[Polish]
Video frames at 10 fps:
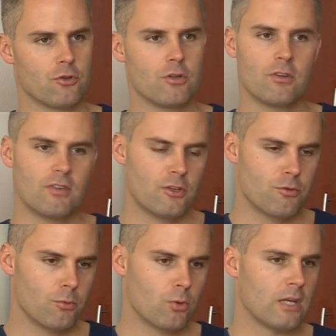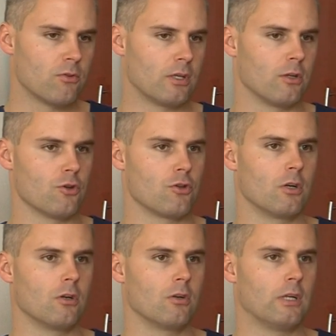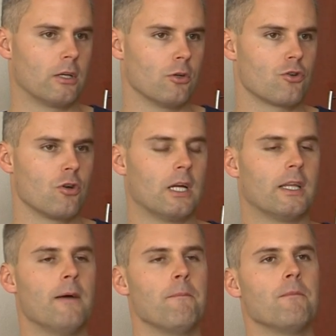Czy doznaliśmy urazu jakiegoś, tego, jakiegoś kolana?